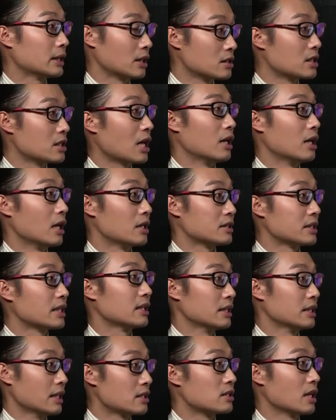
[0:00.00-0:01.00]
登场啊！这
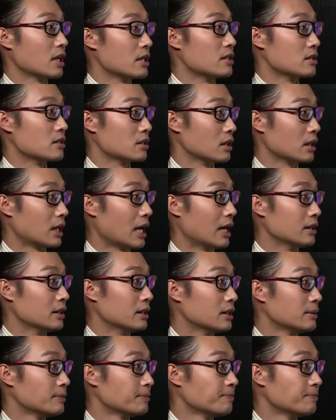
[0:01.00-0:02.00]
个也是很值得看的。
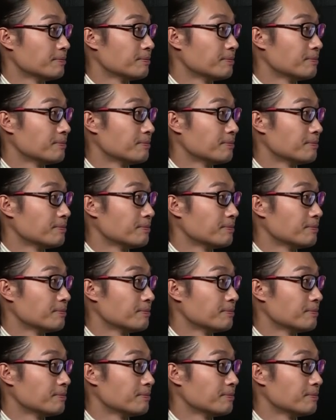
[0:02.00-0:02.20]
好，